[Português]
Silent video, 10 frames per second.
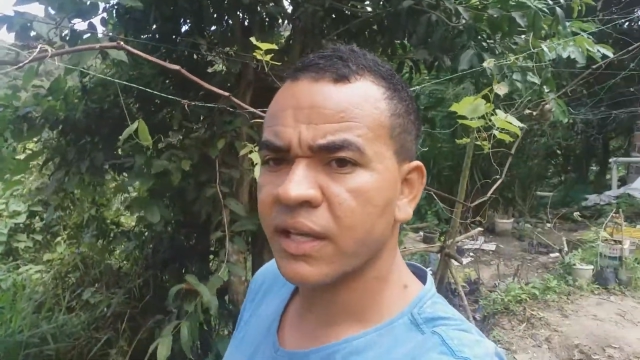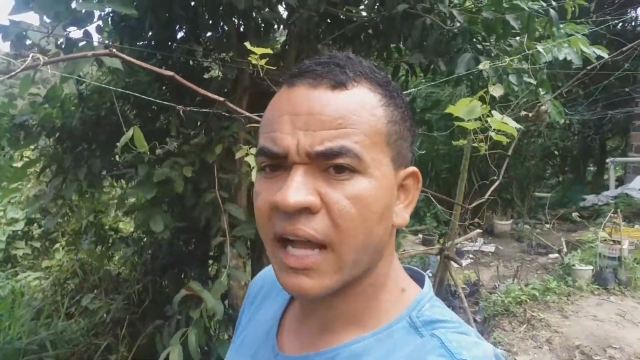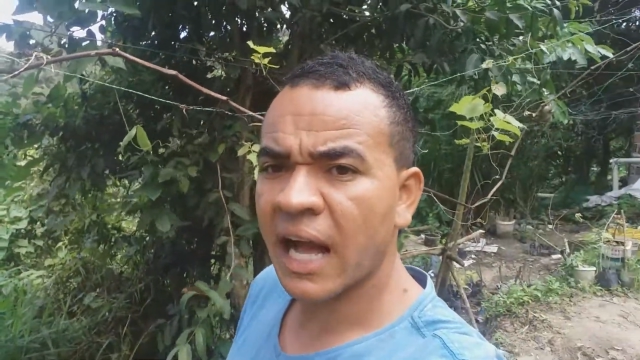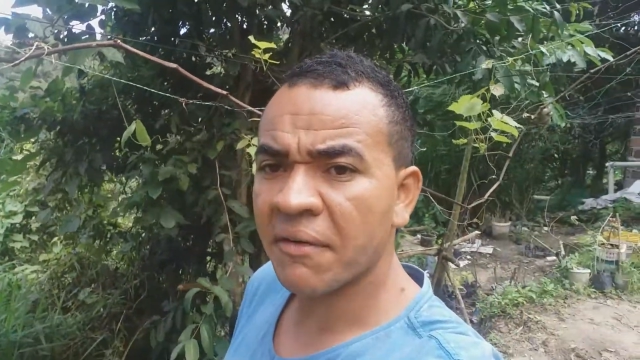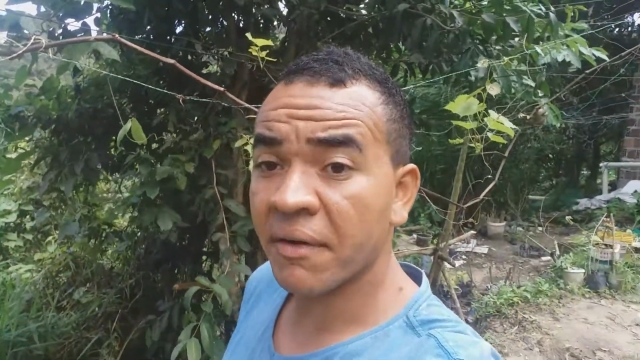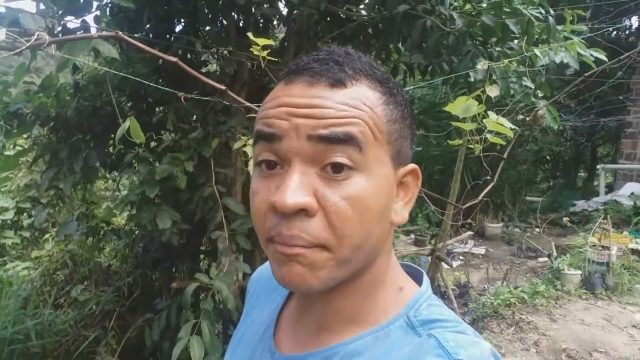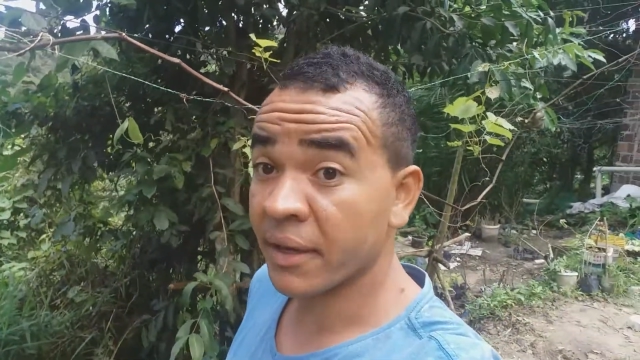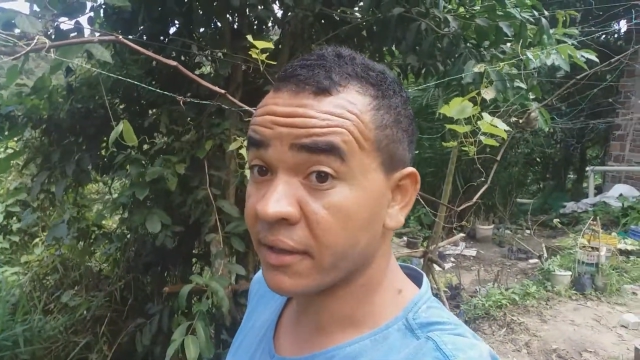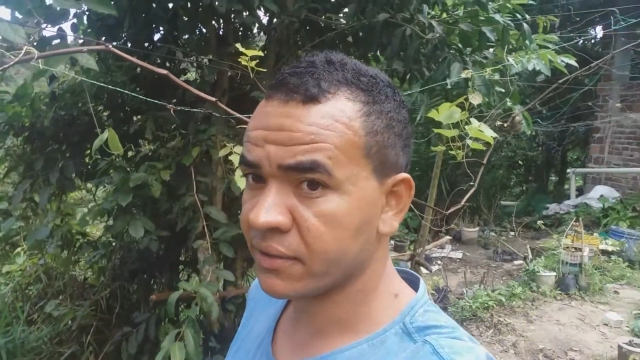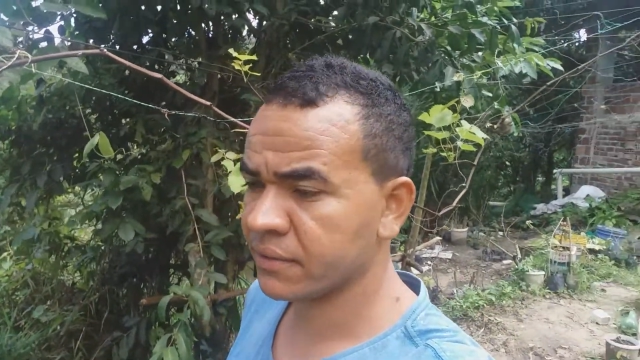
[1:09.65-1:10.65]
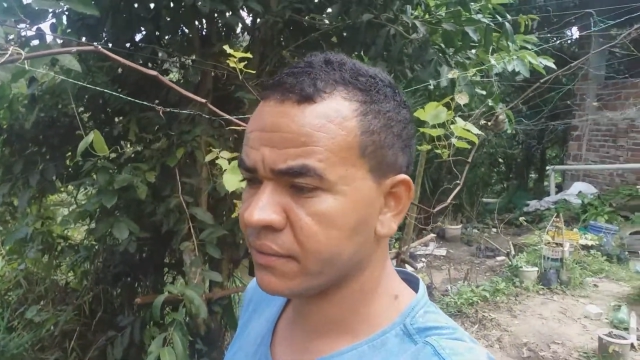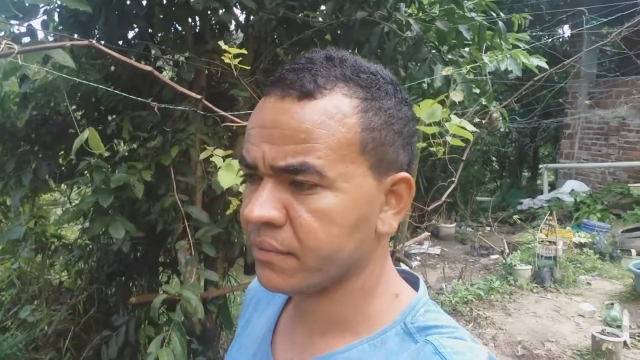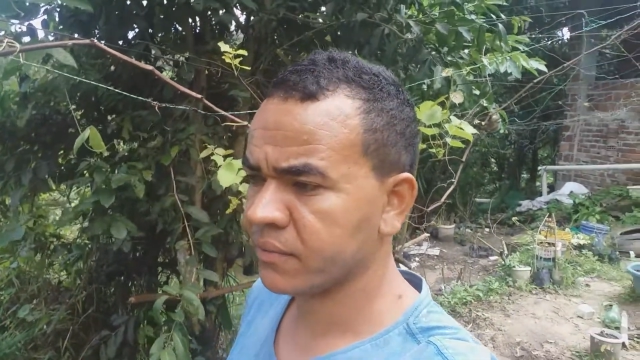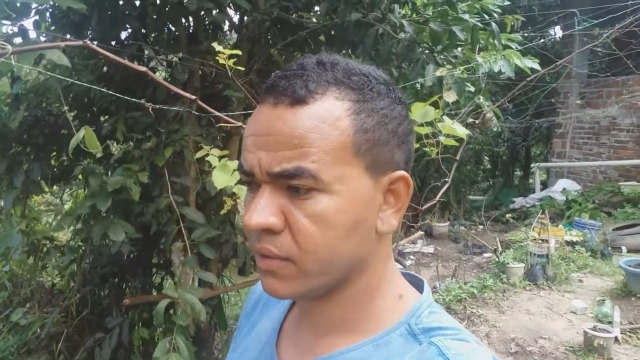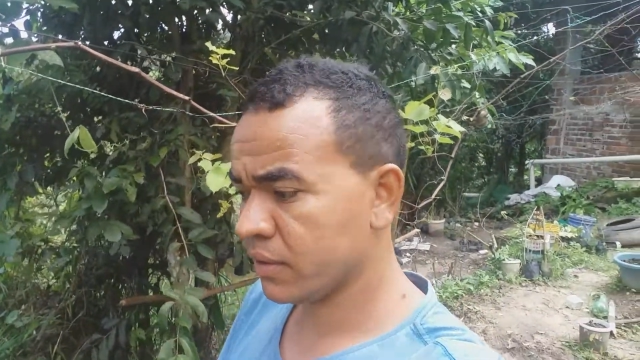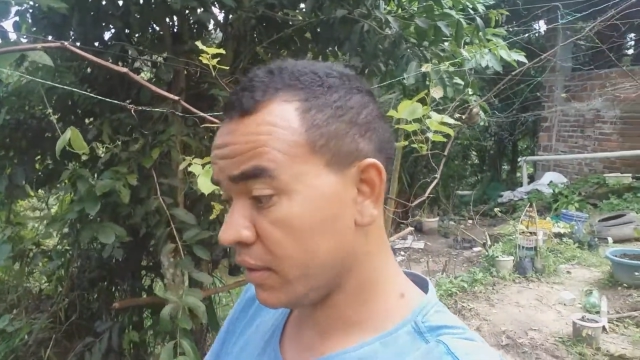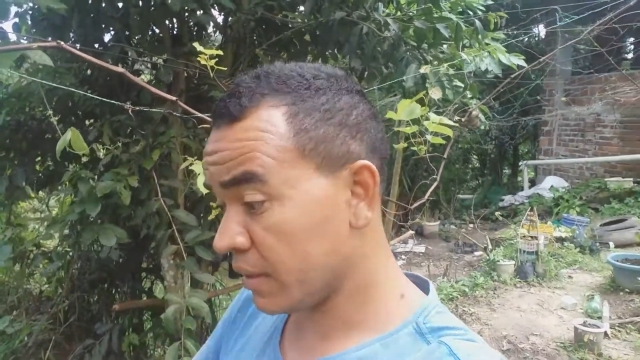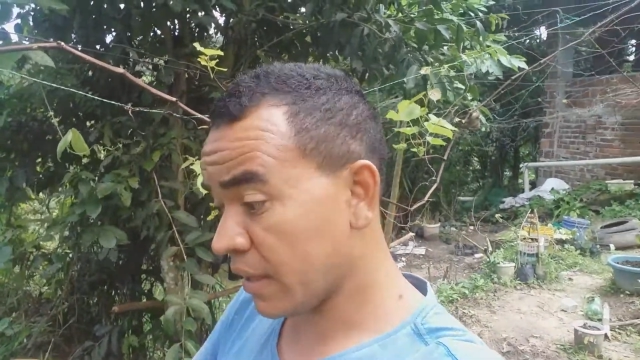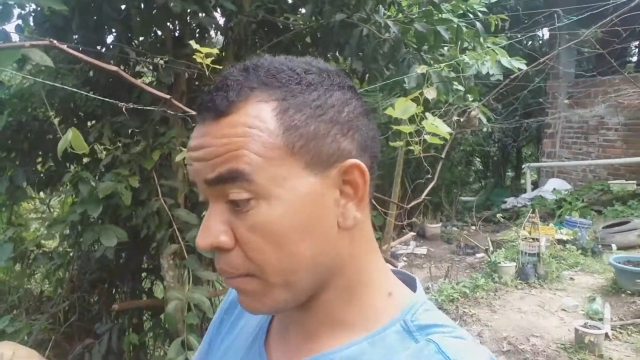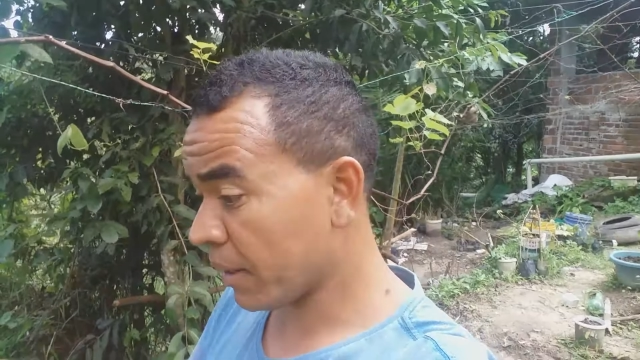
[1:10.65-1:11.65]
garrafa PET e
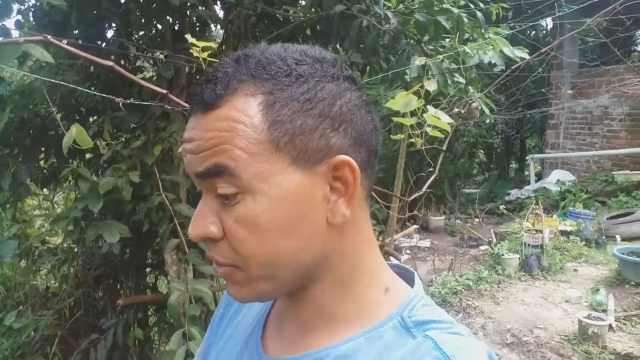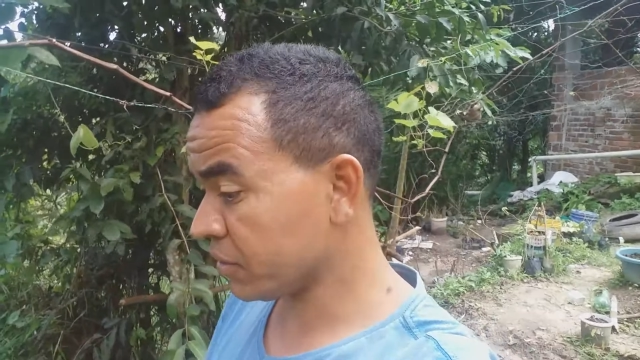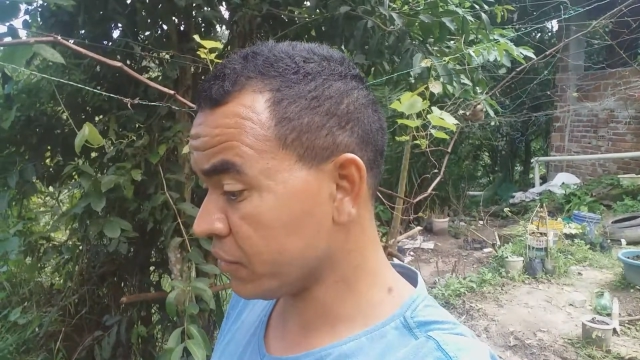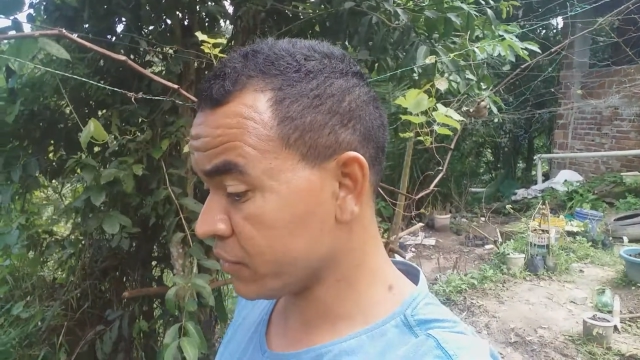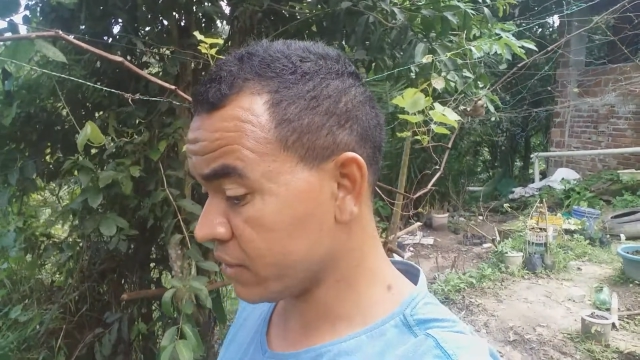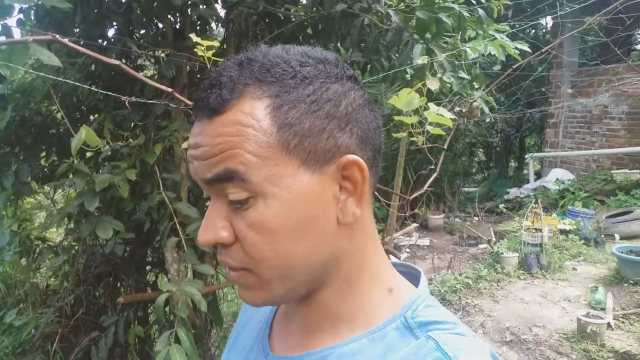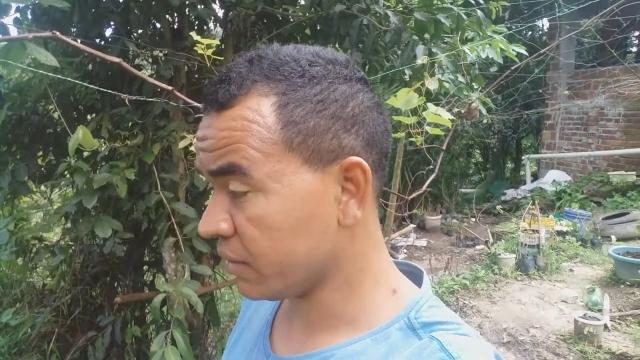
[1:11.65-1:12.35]
dá bastante você.